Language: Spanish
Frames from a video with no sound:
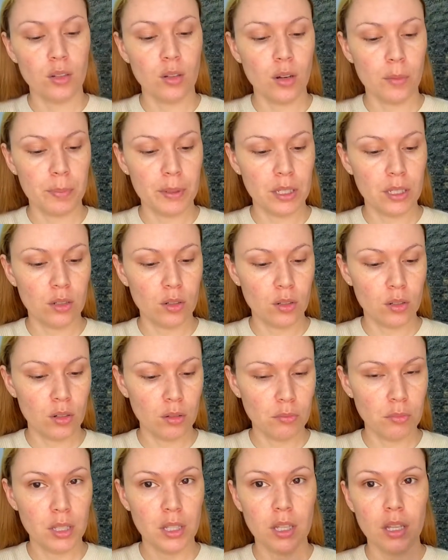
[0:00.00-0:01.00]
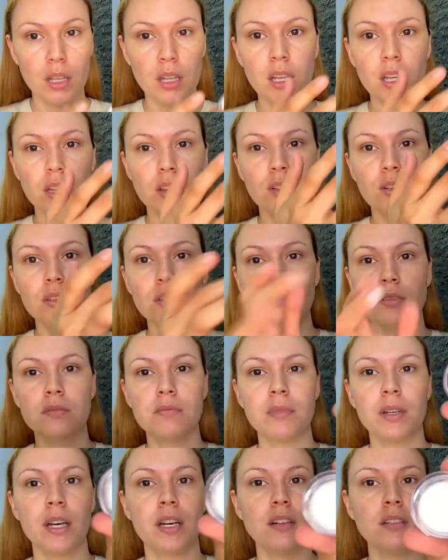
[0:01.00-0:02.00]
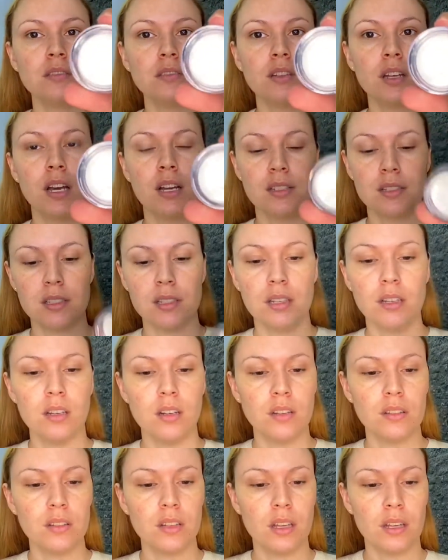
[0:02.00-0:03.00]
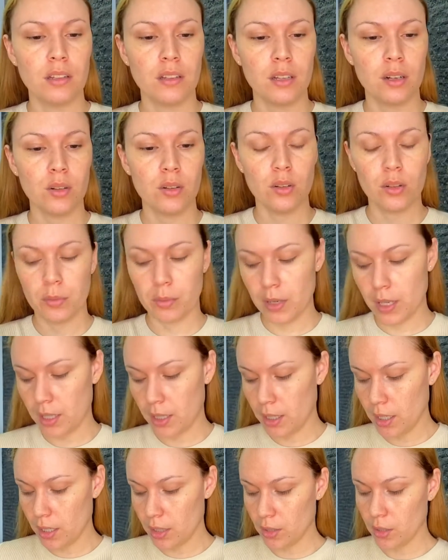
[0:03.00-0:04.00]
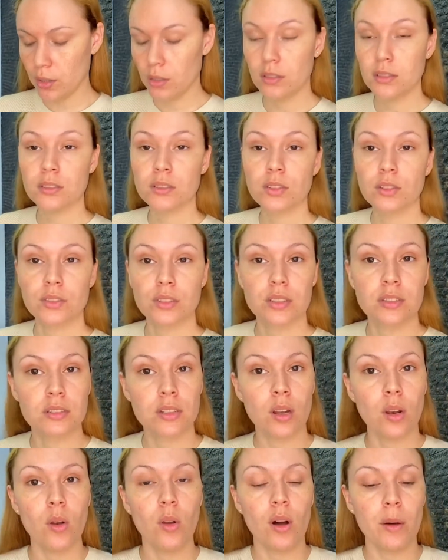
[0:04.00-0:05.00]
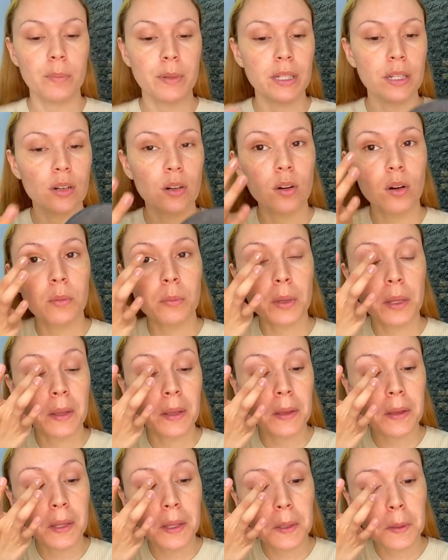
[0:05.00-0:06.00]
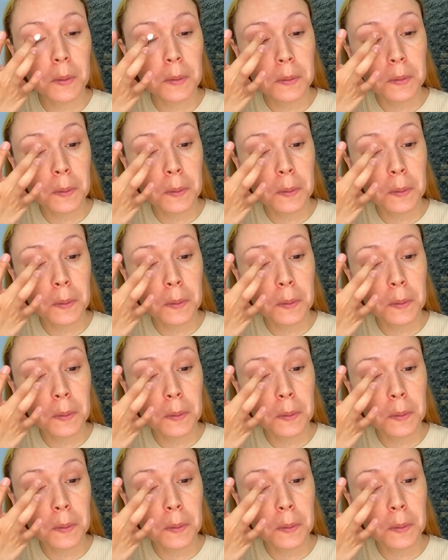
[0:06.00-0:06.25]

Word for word: aplico con mi dedito, vean, es así de este color blanquito, entonces lo aplico con mis deditos